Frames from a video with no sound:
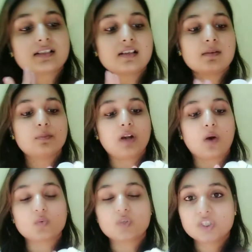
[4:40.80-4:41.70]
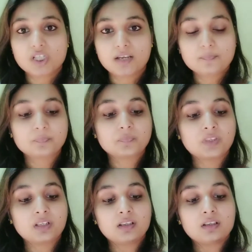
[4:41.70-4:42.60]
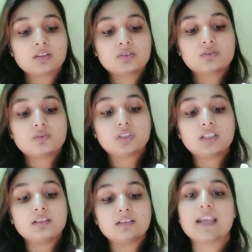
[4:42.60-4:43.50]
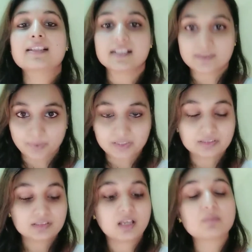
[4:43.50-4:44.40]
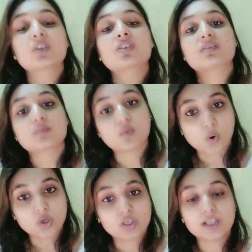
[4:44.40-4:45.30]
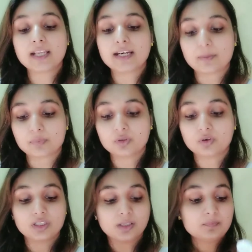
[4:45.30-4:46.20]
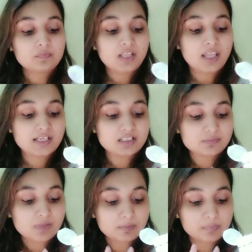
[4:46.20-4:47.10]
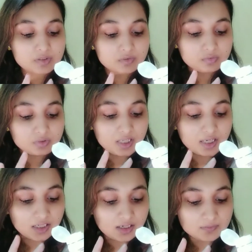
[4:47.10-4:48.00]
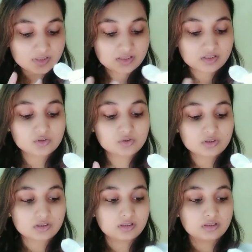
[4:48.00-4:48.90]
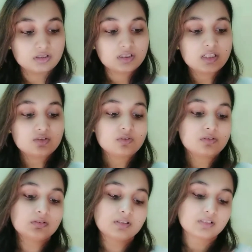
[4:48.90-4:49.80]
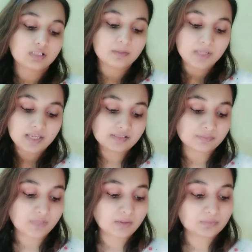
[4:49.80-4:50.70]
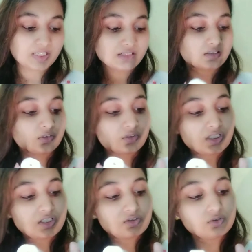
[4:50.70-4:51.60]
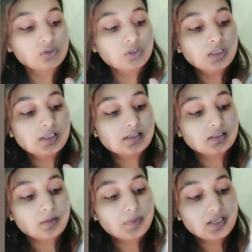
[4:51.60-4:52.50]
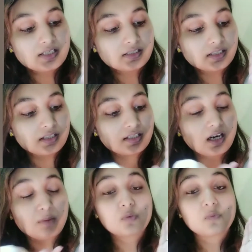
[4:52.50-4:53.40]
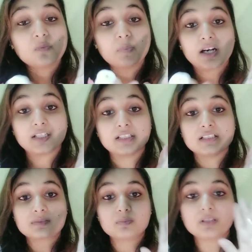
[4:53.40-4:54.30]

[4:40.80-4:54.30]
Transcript: सा ब्राउनिश है जो कि एज एक्सपेक्टेड था बिकॉज इसमें वॉलनट एंड एप्रिकॉट है एंड इसमें आप बिल्कुल आराम से इसका जो ये जो स्क्रब है इसमें आप देख सकते हो कि ये जो स्क्रब है इसके अंदर आपको वो पार्टिकल्स भी